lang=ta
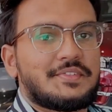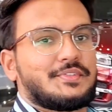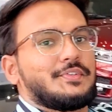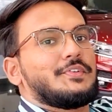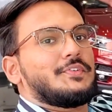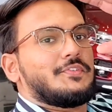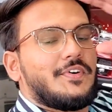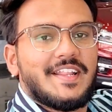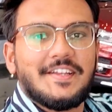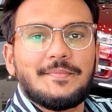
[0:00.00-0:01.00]
ஸோ
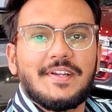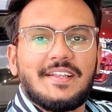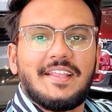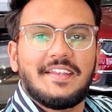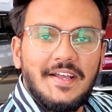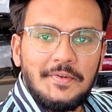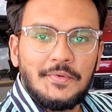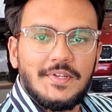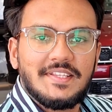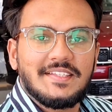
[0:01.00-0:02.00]
வணக்கம் மக்களே நான்
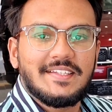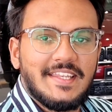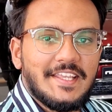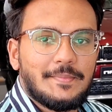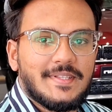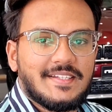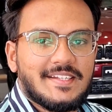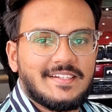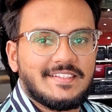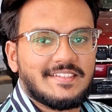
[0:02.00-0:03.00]
உங்களுக்கு நீங்கள்
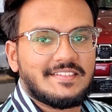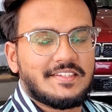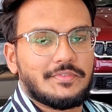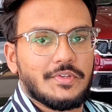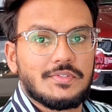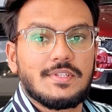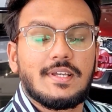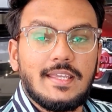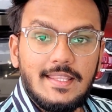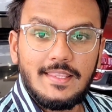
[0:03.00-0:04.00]
பார்த்துட்டு இருக்க நிதின்ஸ் ரிவ்யூஸ்
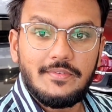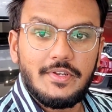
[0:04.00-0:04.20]
இந்த